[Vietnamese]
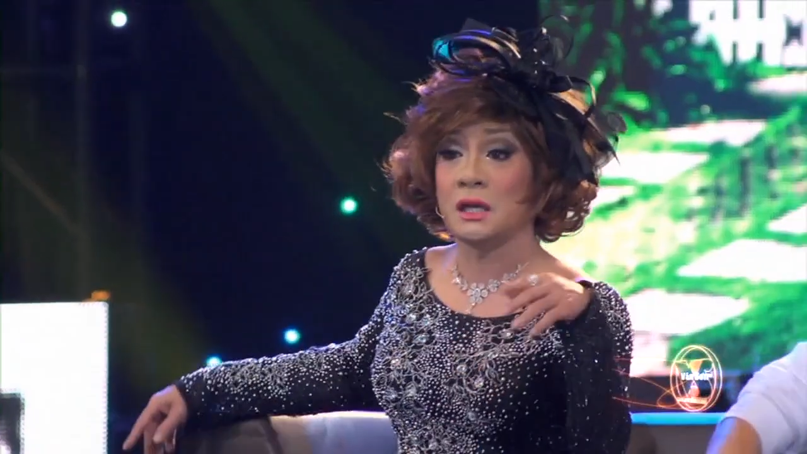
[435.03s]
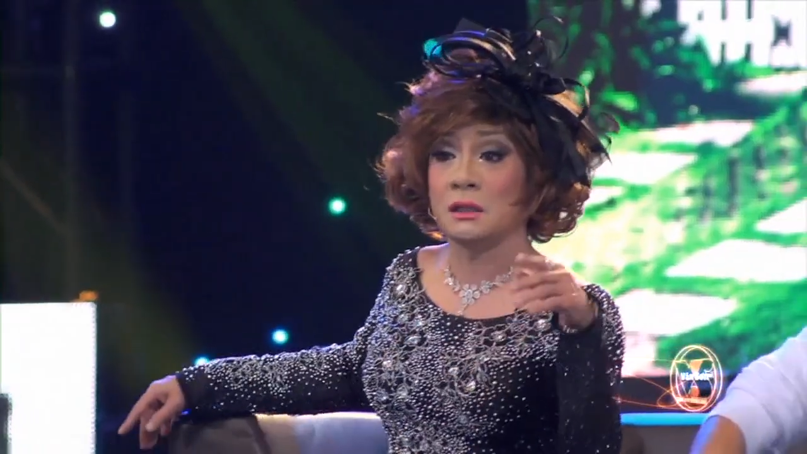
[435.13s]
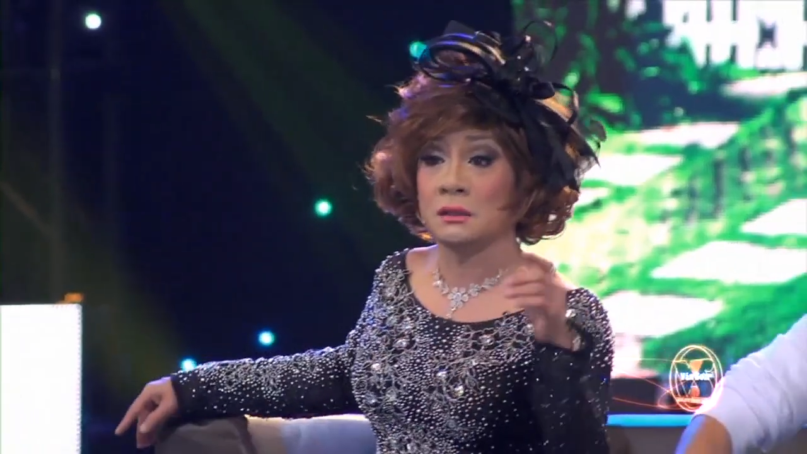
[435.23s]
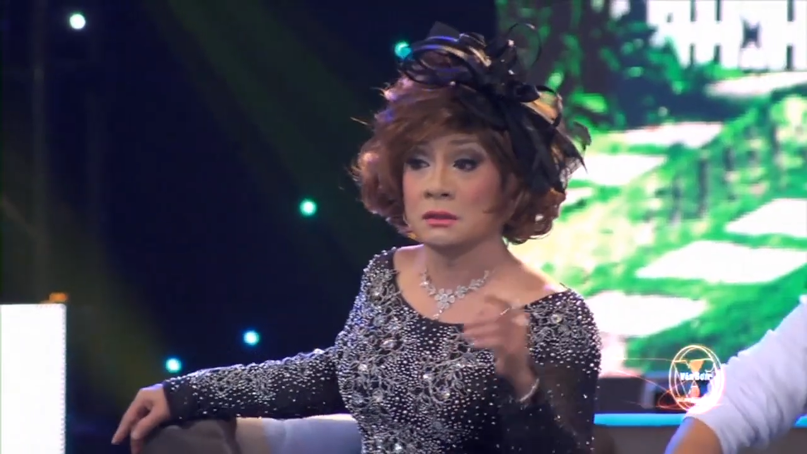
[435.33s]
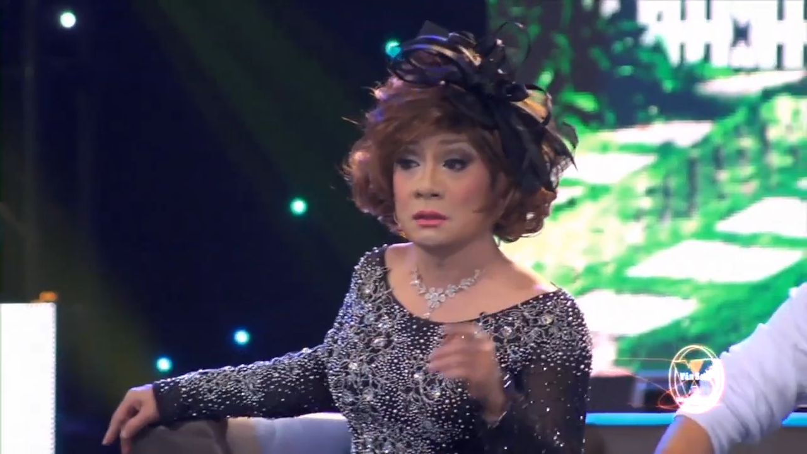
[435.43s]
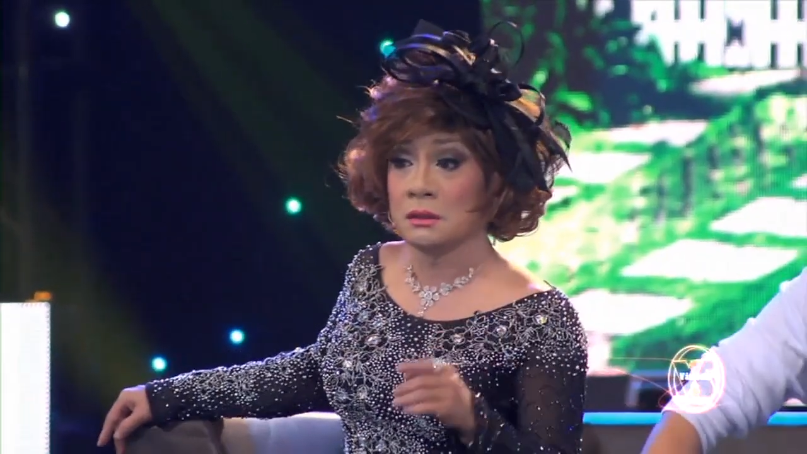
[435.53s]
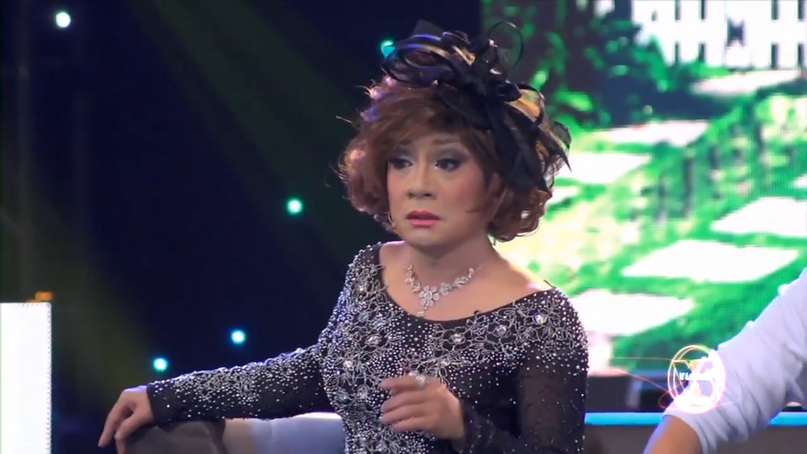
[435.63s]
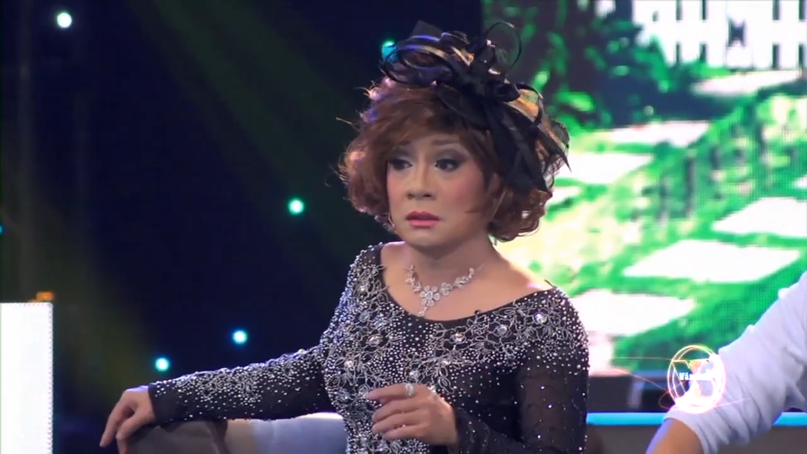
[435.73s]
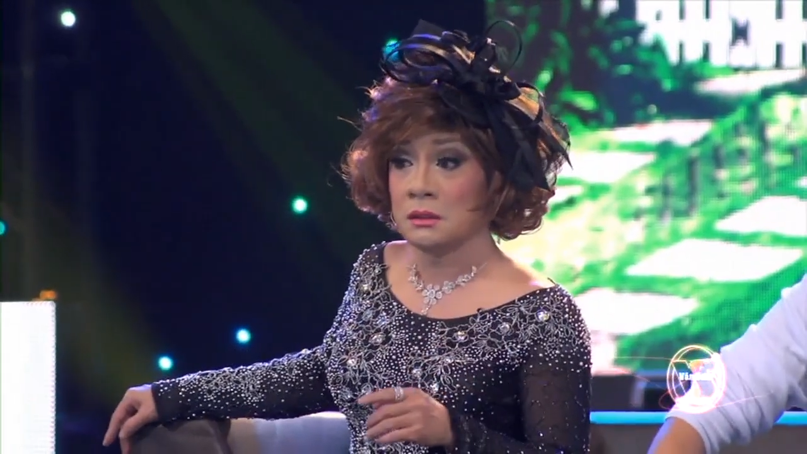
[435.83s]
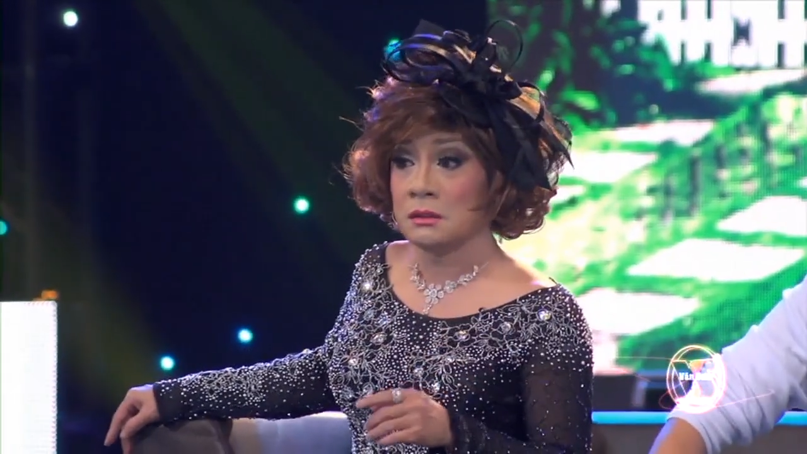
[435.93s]
duyên.
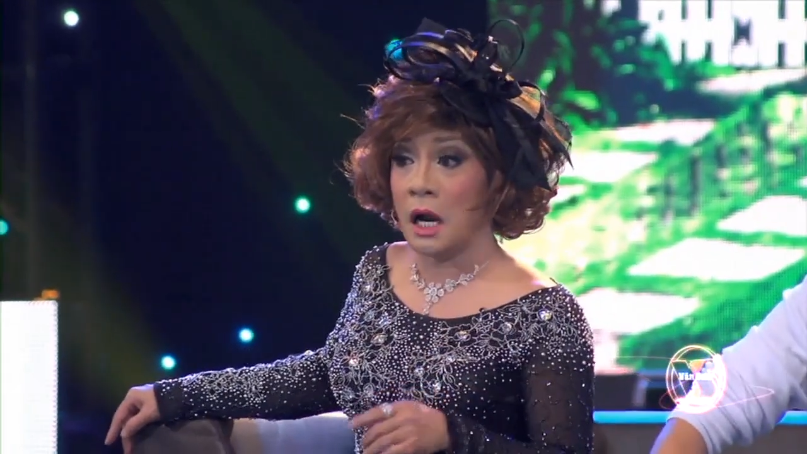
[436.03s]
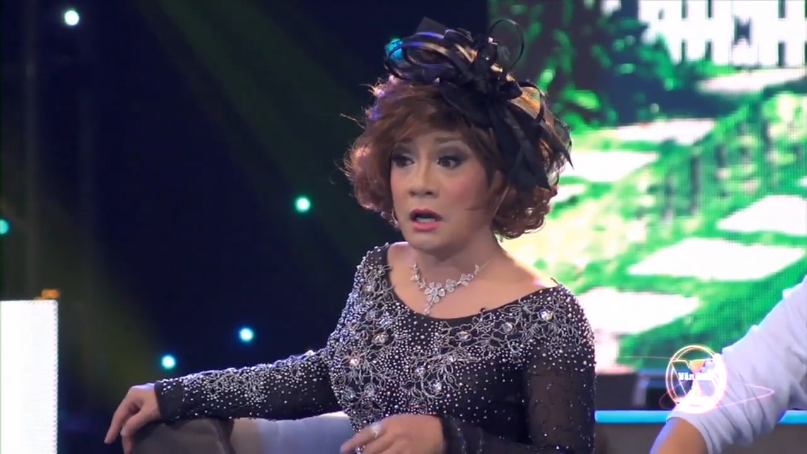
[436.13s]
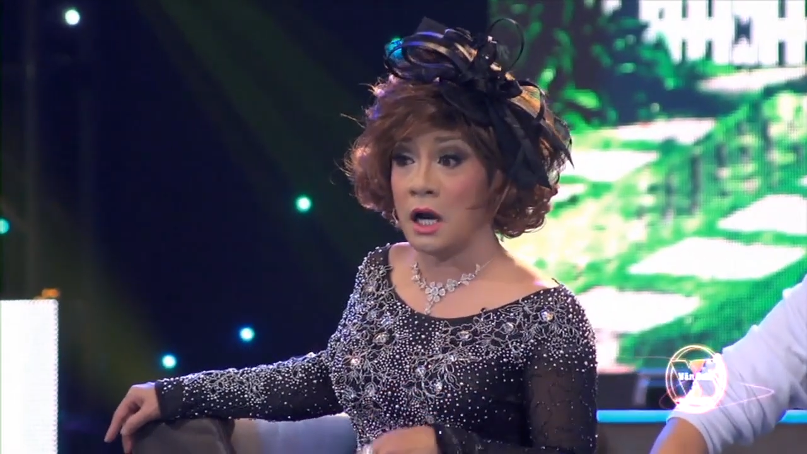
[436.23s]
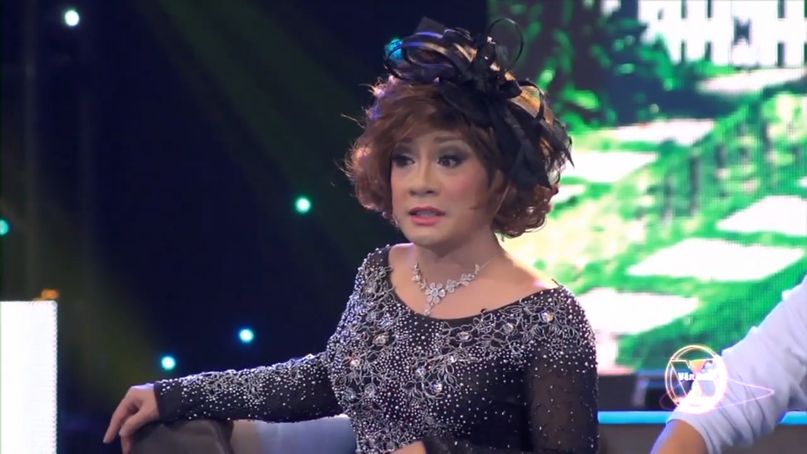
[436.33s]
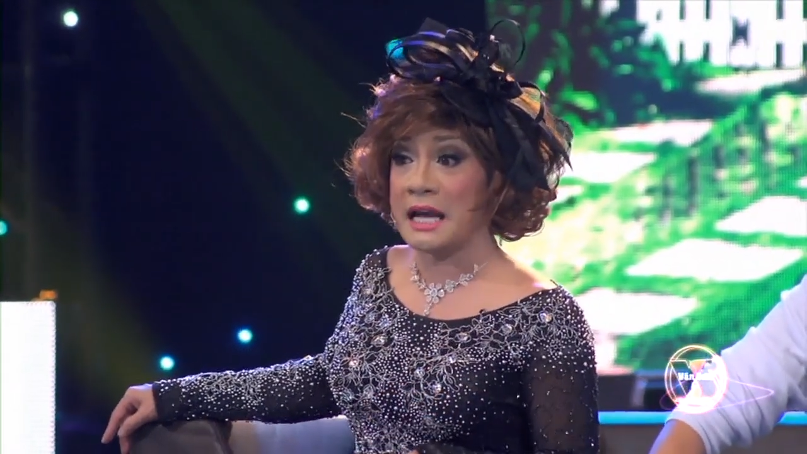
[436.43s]
Trời ơi,